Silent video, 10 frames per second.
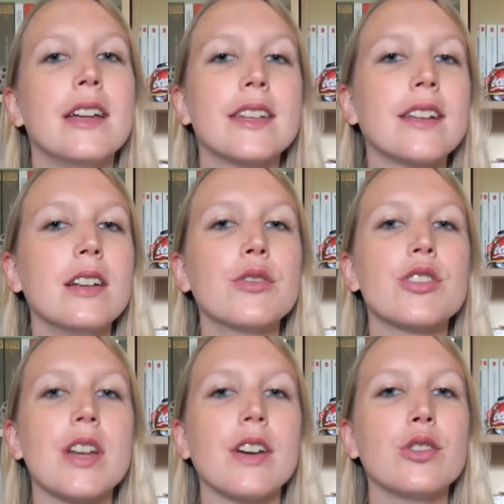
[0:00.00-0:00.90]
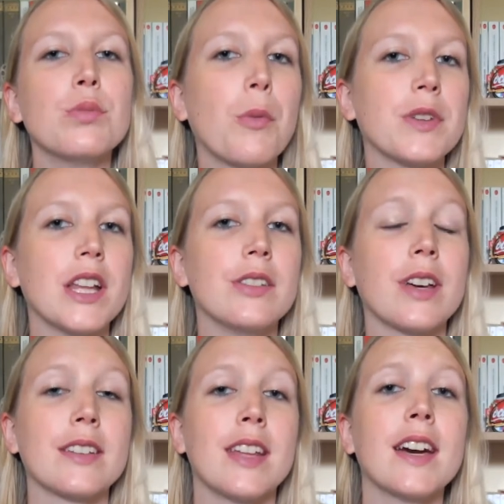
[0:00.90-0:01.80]
C'est un livre que j'avais reçu pour mon
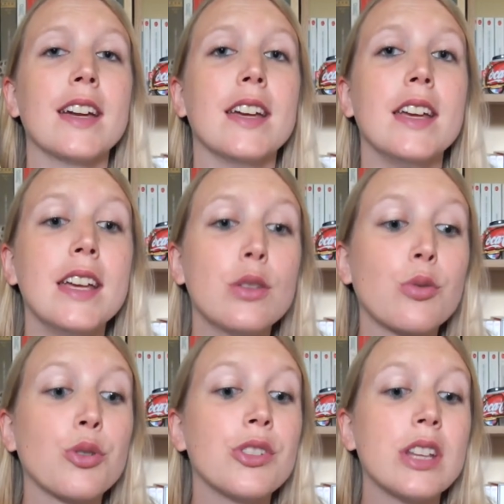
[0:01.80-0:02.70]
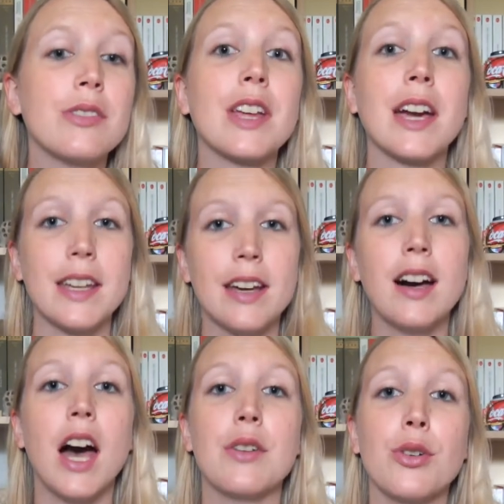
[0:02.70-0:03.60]
anniversaire et dont je ne savais
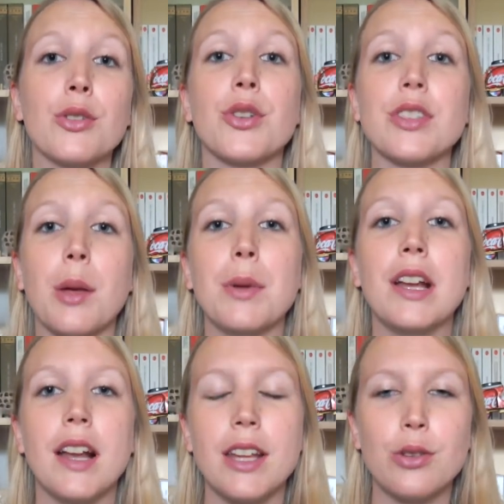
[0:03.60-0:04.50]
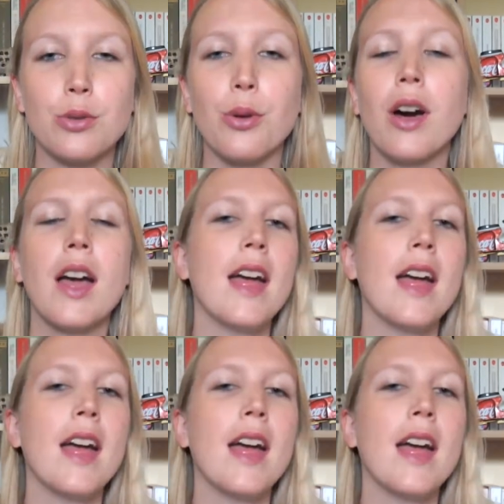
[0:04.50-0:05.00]
rien avant d'entamer la lecture.